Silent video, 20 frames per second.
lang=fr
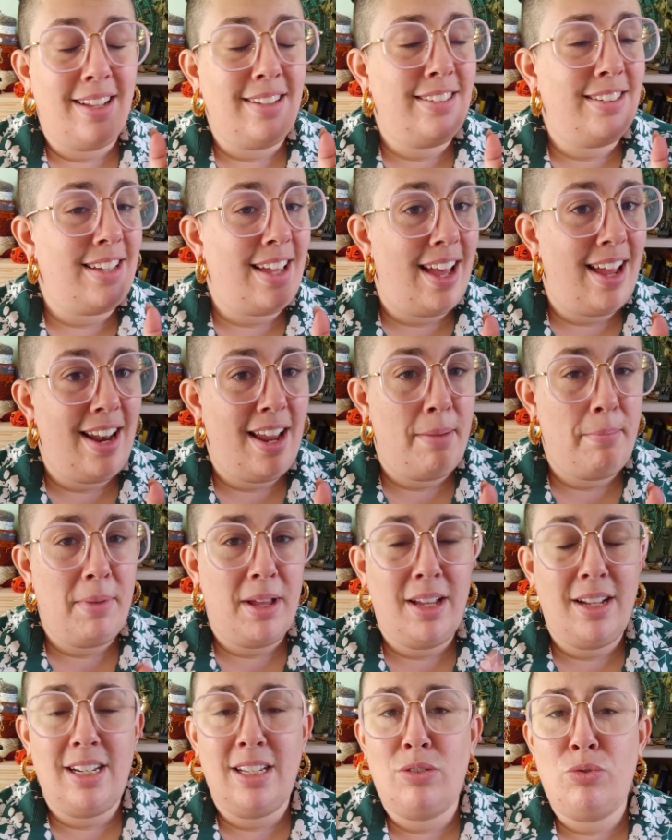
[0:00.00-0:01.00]
teintes à la
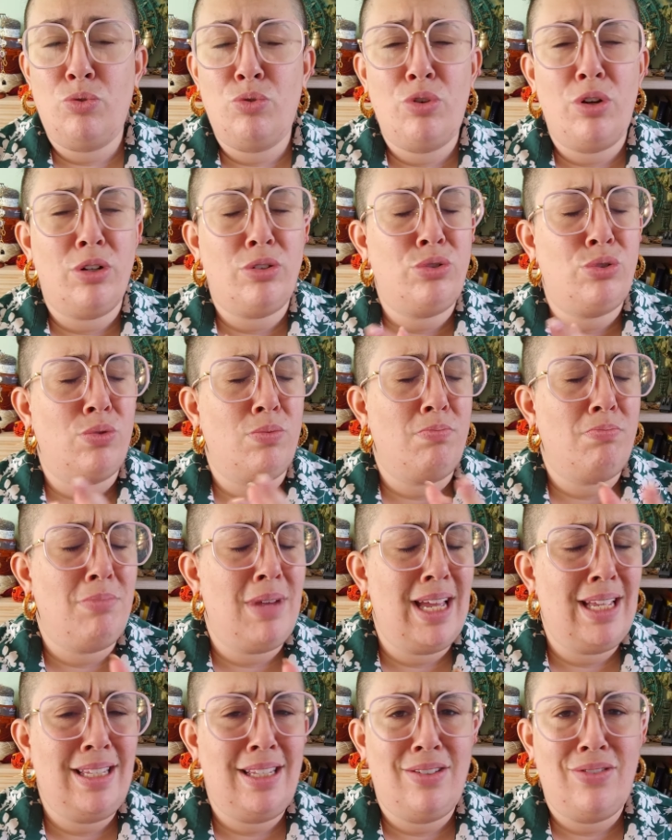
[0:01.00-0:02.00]
main, les couleurs sont
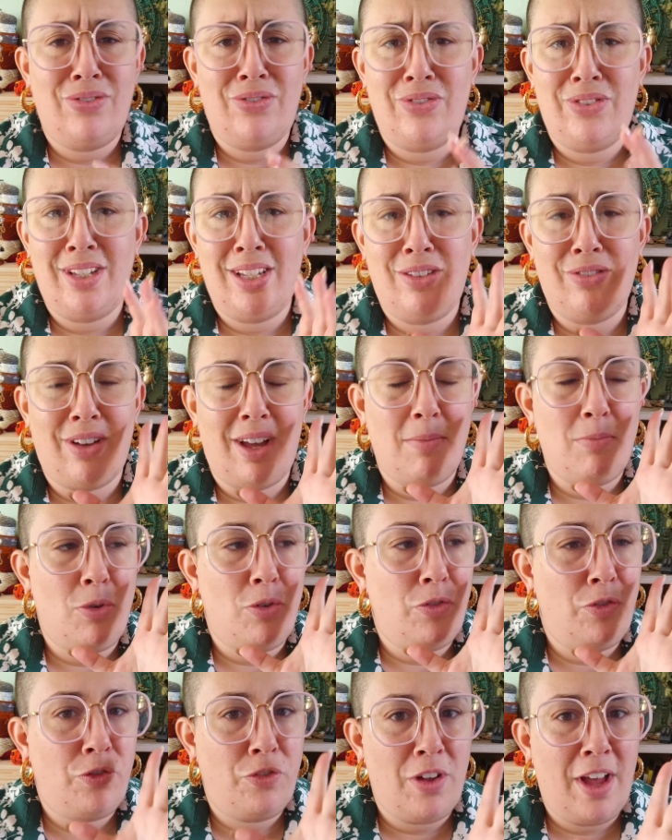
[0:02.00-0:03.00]
magnifiques, vraiment
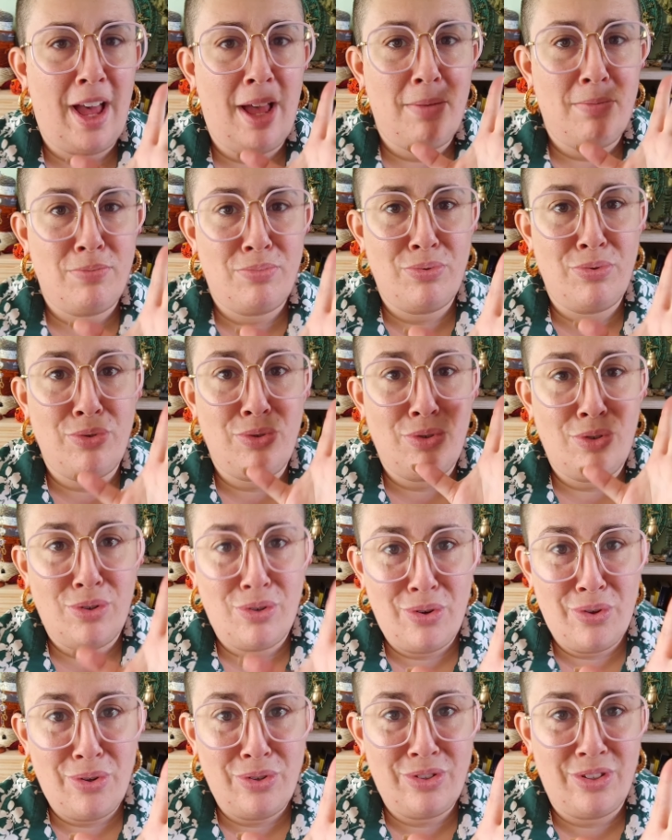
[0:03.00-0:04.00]

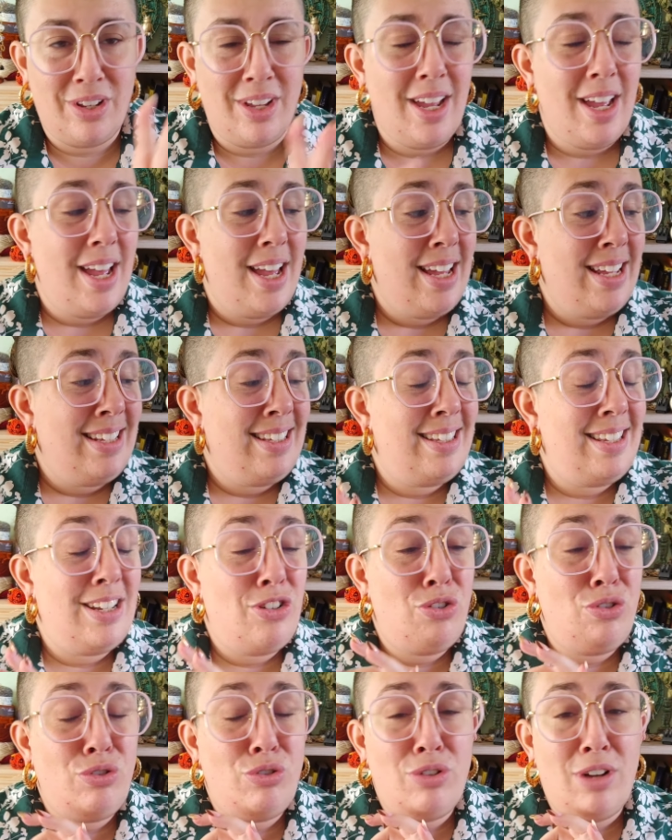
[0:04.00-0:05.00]
fabuleuses. C'est
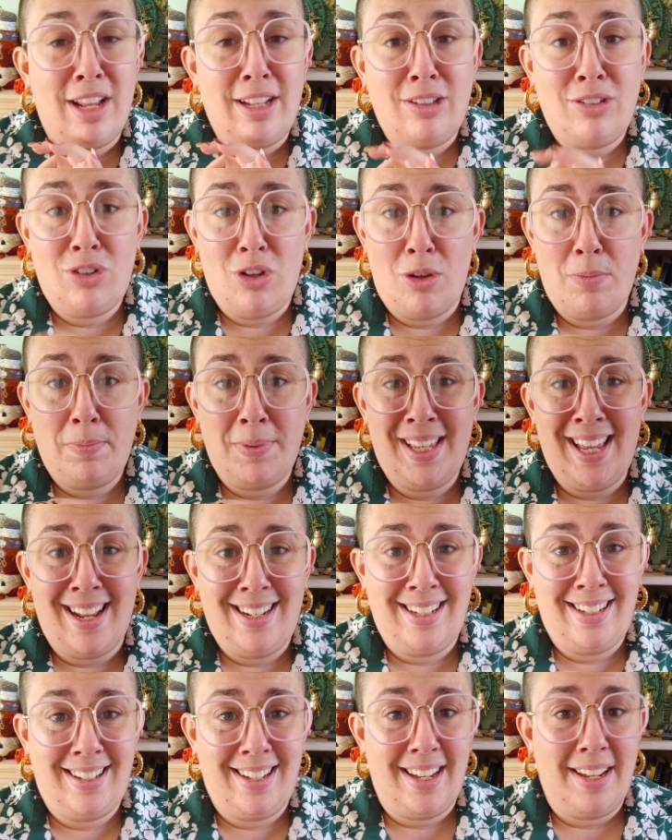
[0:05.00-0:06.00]
juste de la top
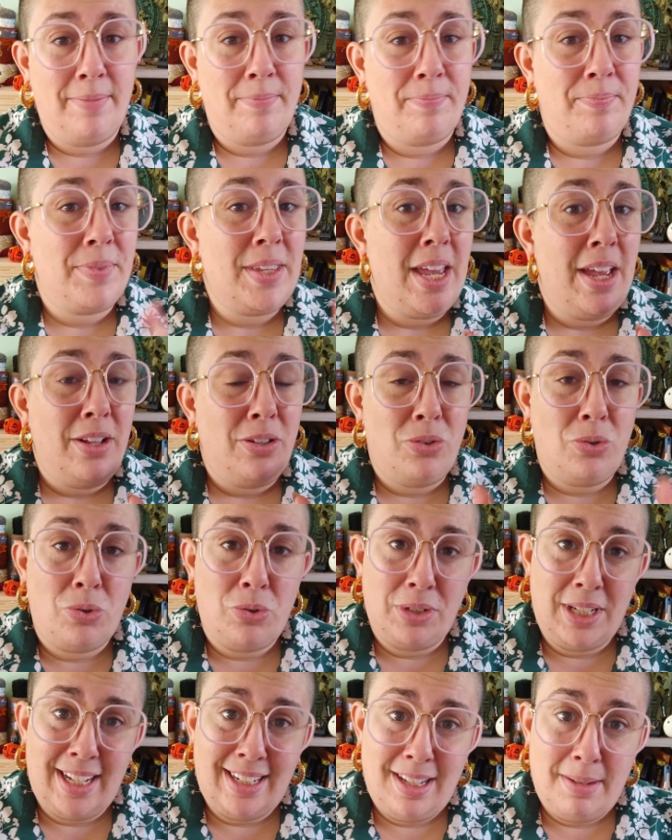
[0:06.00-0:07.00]
qualité. Donc
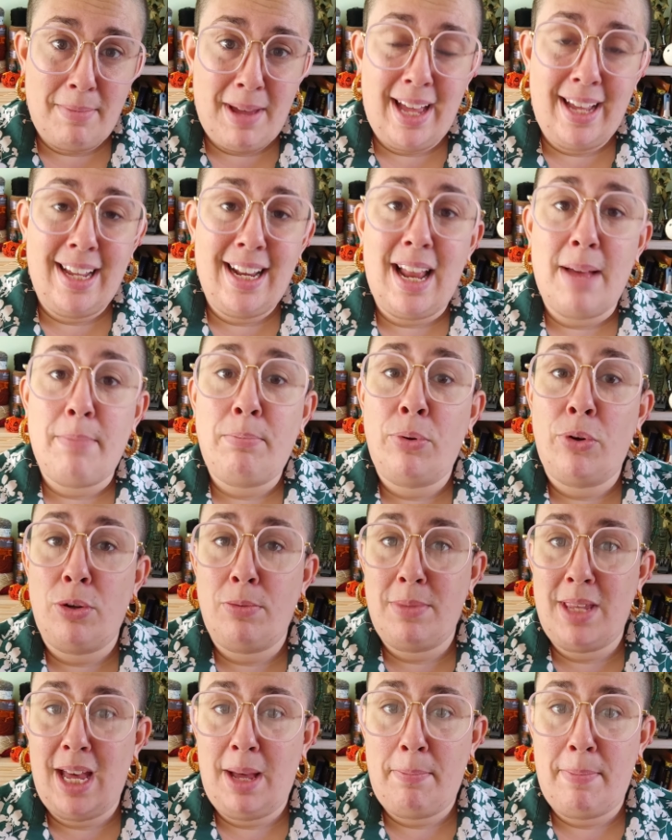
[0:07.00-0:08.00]
on a démarré la
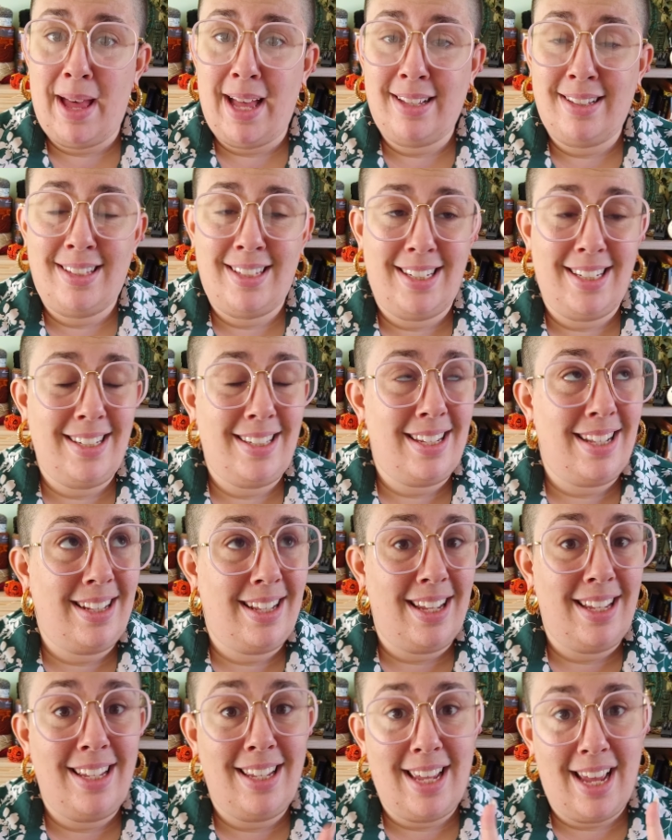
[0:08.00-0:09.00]
première partie,
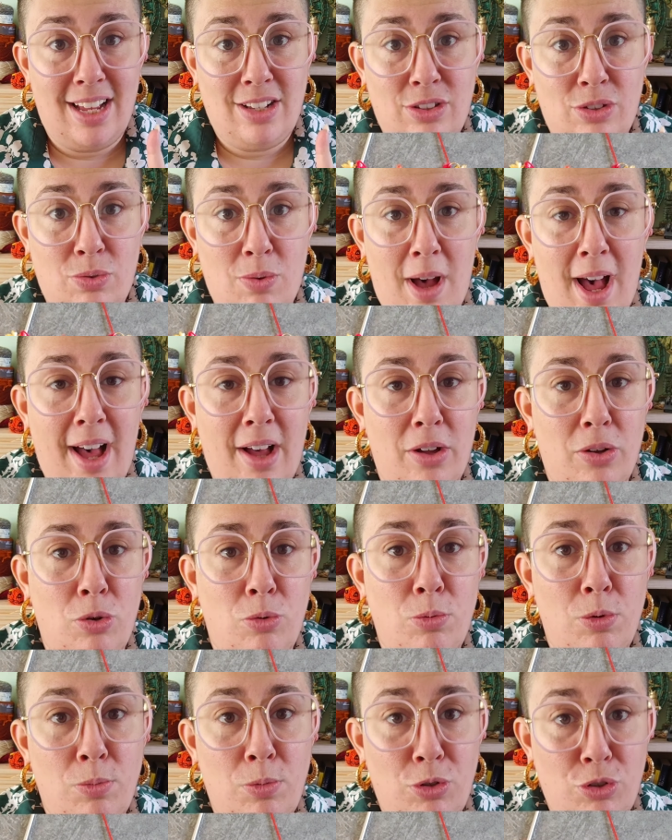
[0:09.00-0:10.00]
c'était hier soir, au
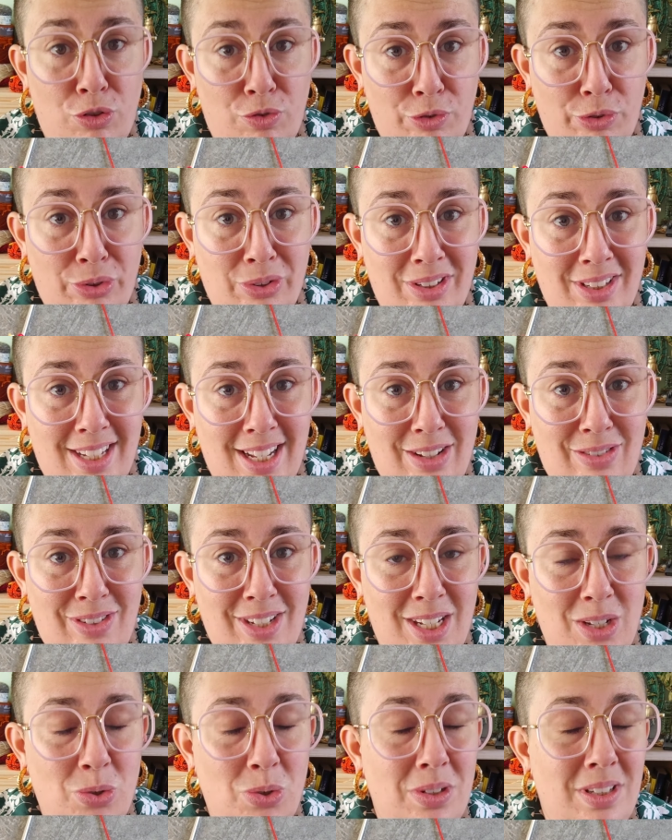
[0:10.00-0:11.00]
moment où je vous tourne cette
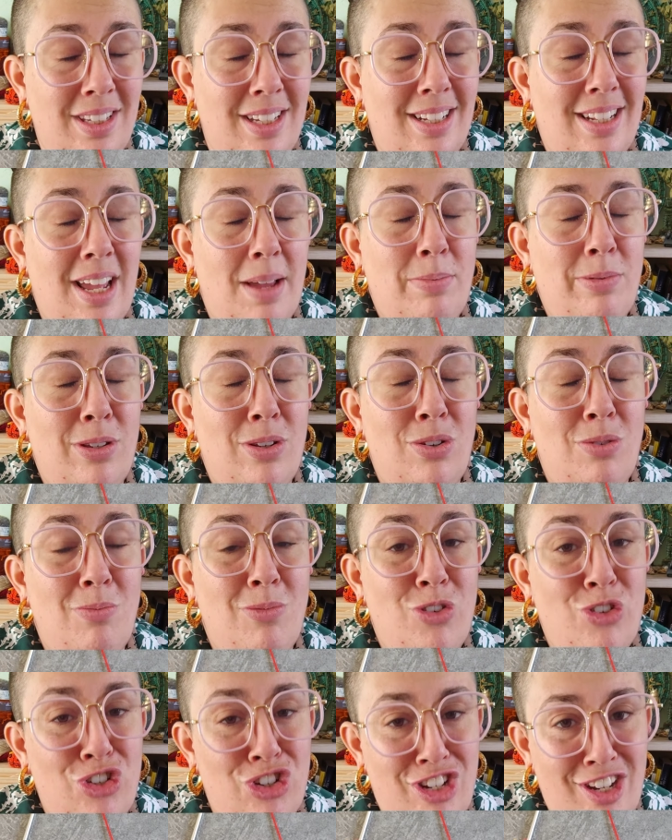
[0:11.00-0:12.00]
vidéo, c'était
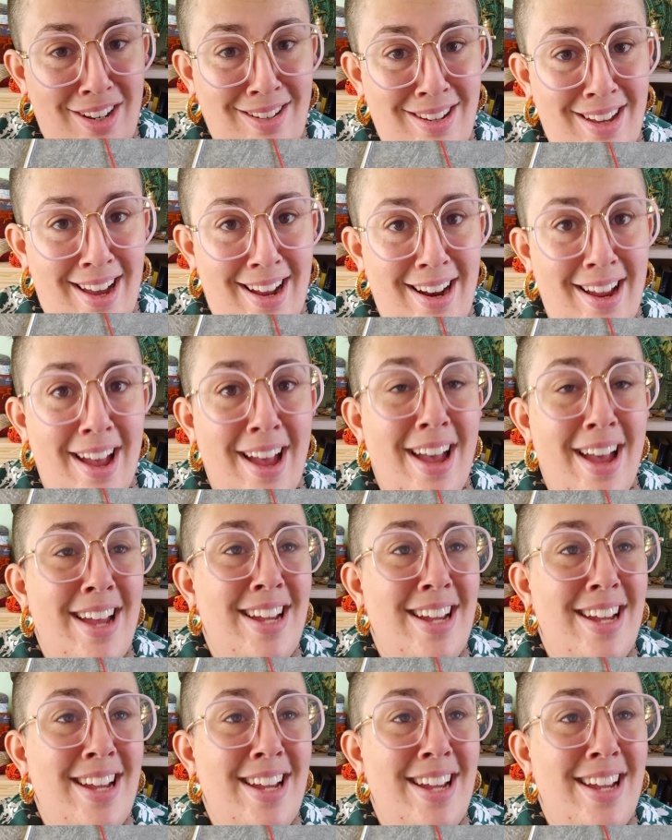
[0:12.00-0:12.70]
absolument génial.